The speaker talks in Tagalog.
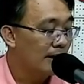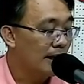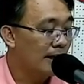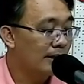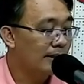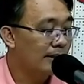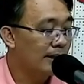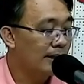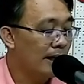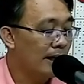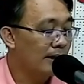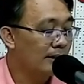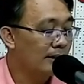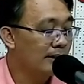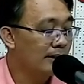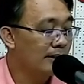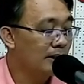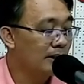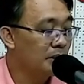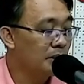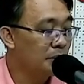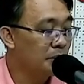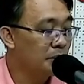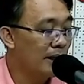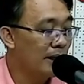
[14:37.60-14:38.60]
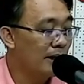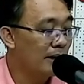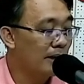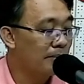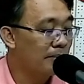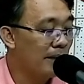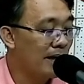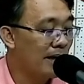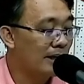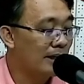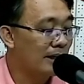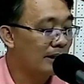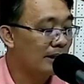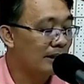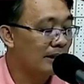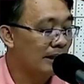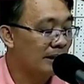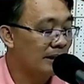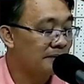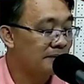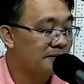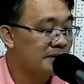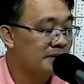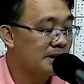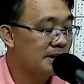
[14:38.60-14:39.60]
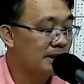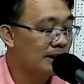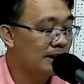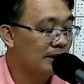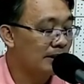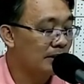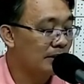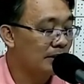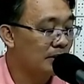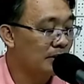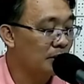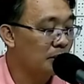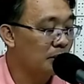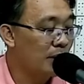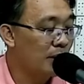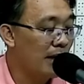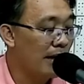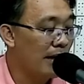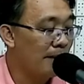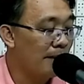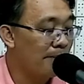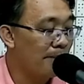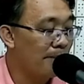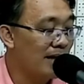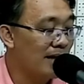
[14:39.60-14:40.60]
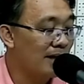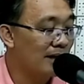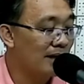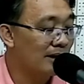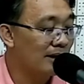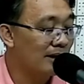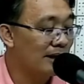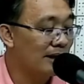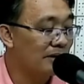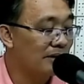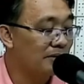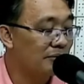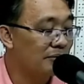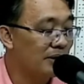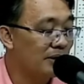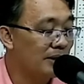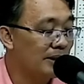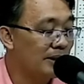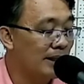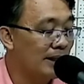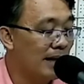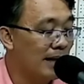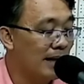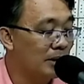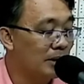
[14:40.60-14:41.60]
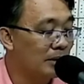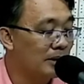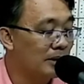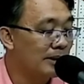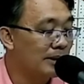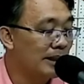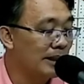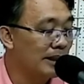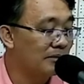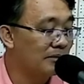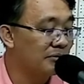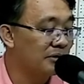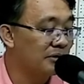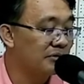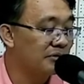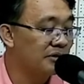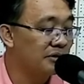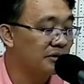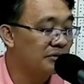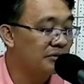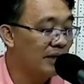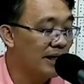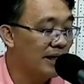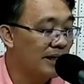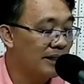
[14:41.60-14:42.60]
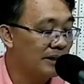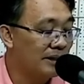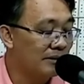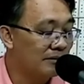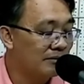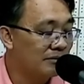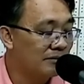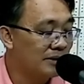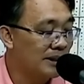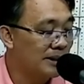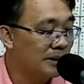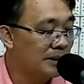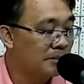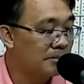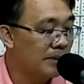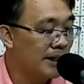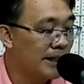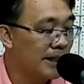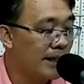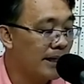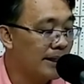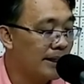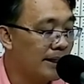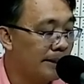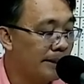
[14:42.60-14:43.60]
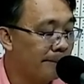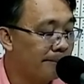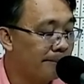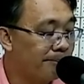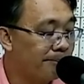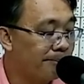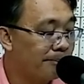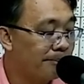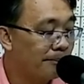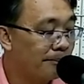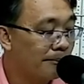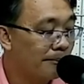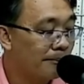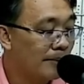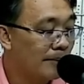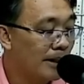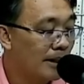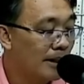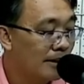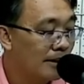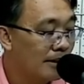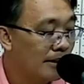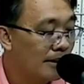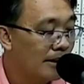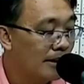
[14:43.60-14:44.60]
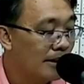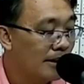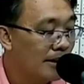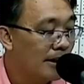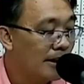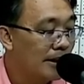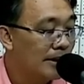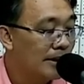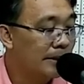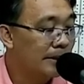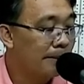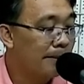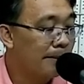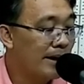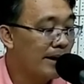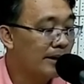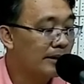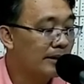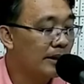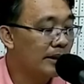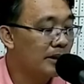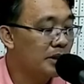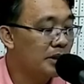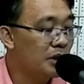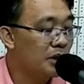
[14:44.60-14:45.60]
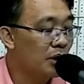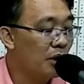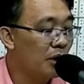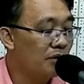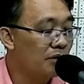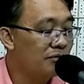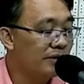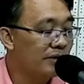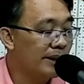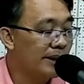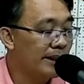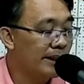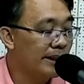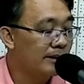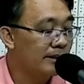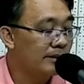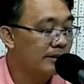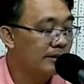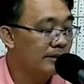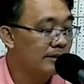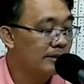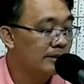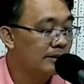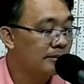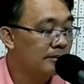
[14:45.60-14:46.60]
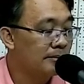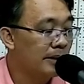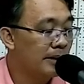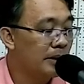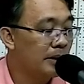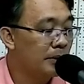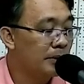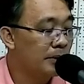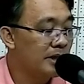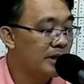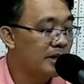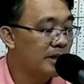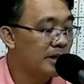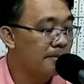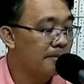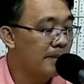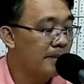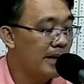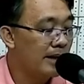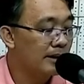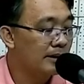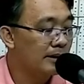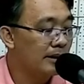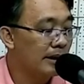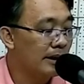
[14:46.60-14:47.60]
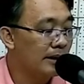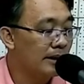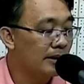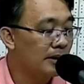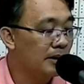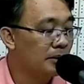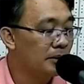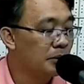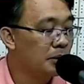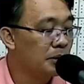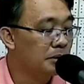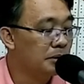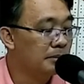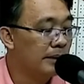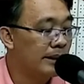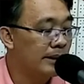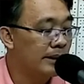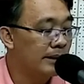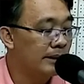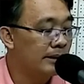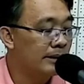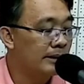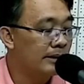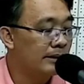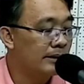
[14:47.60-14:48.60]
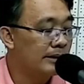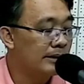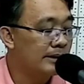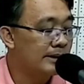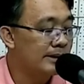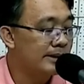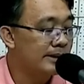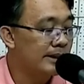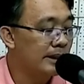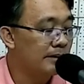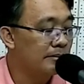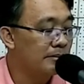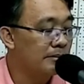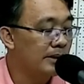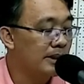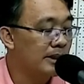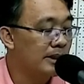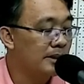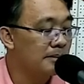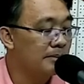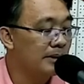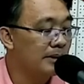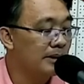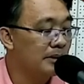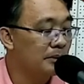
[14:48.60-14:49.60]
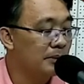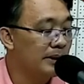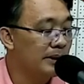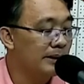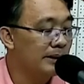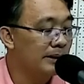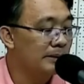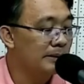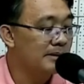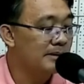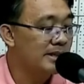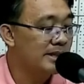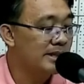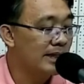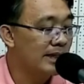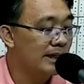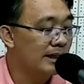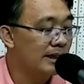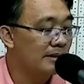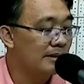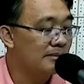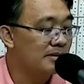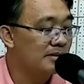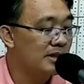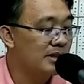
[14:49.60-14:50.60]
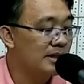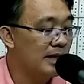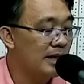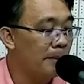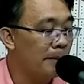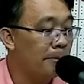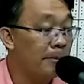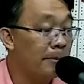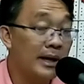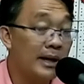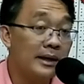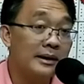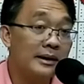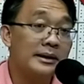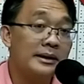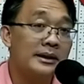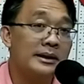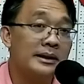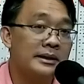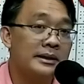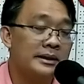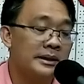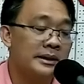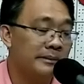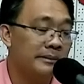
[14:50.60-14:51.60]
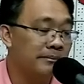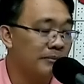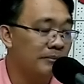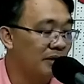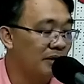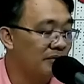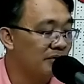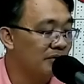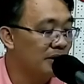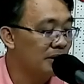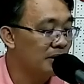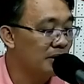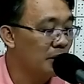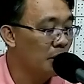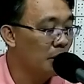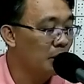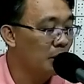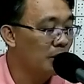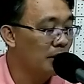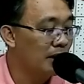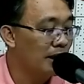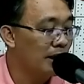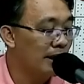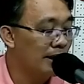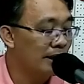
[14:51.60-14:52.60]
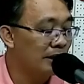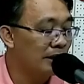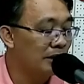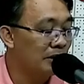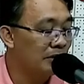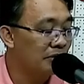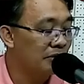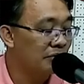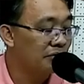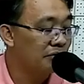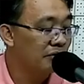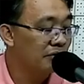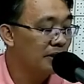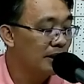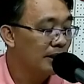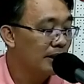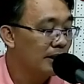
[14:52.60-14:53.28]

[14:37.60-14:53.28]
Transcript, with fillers: At daan iti duwa nga paragraphs. Kat iti muna nga paragraph iti kanon 1055 kat ibagana. The marriage covenant by which a man and a woman establish between themselves a partnership of their whole life